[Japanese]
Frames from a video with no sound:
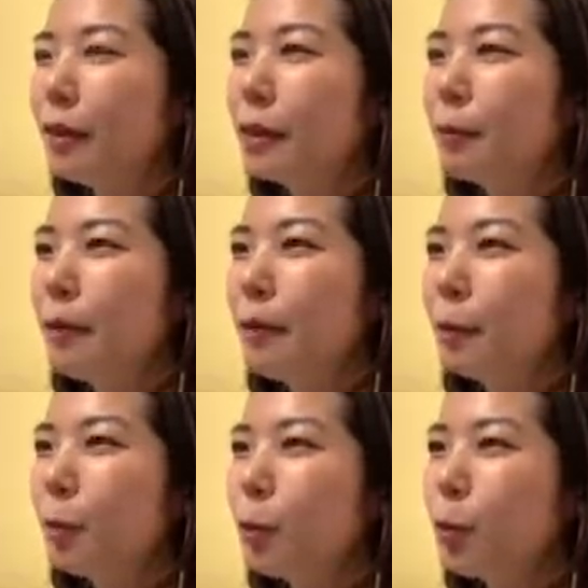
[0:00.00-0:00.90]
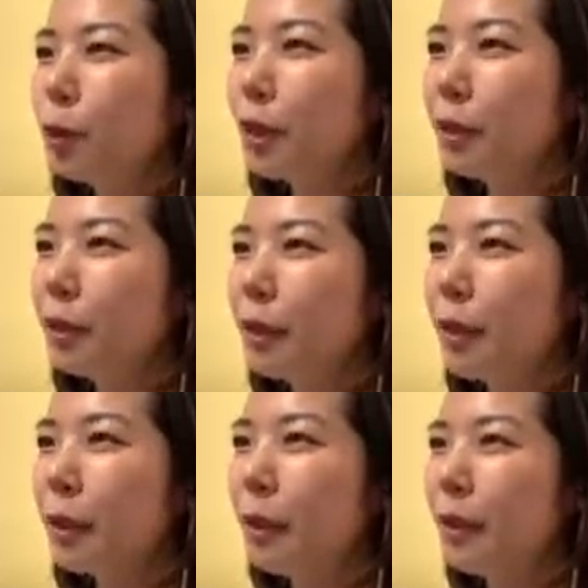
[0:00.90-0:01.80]
今んとこ
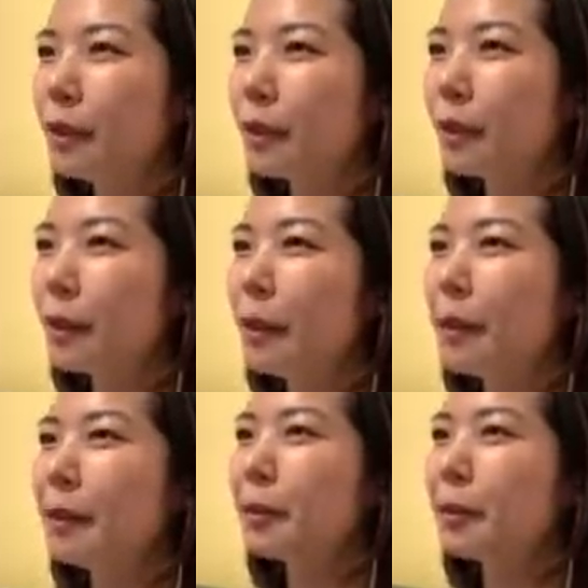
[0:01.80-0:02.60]
竹関係